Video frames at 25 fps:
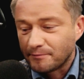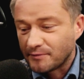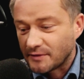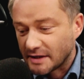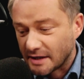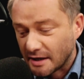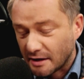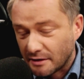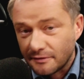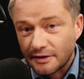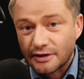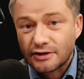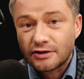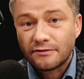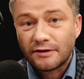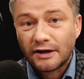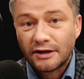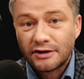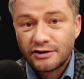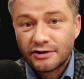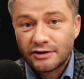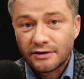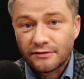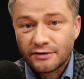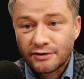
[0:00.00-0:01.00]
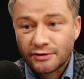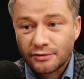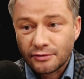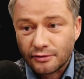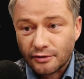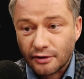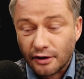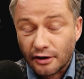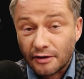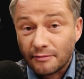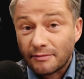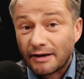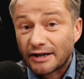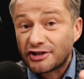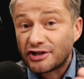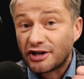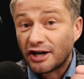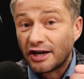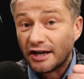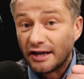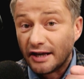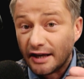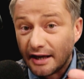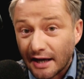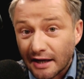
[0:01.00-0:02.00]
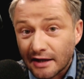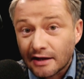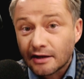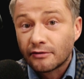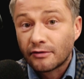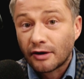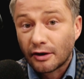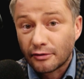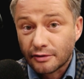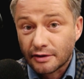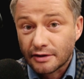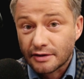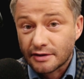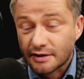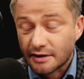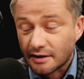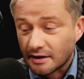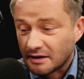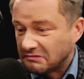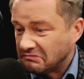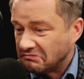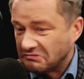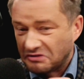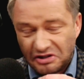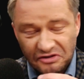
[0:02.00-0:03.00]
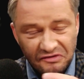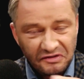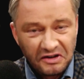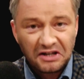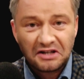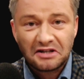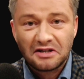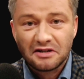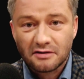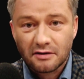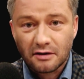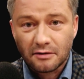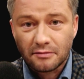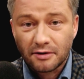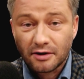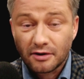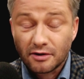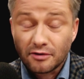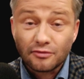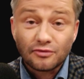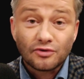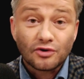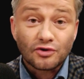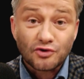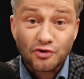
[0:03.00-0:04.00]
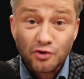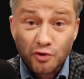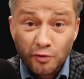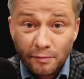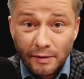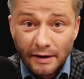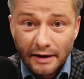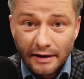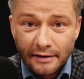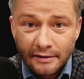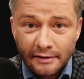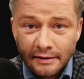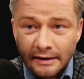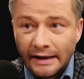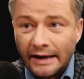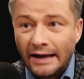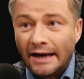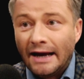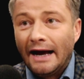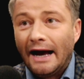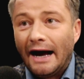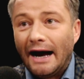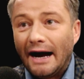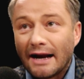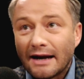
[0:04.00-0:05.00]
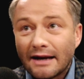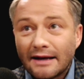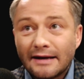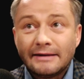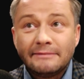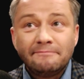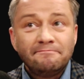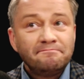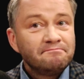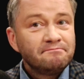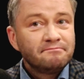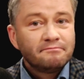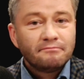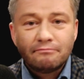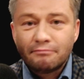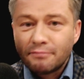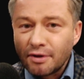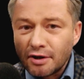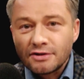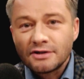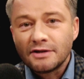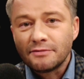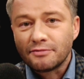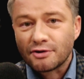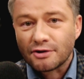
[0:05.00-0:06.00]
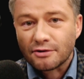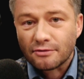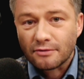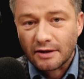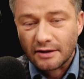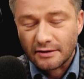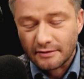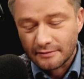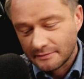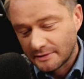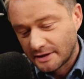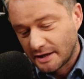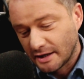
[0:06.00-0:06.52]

zainwestowaliście w studio i macie jedną audycję, świetnie zrobioną, to super, ale Prosty przykład.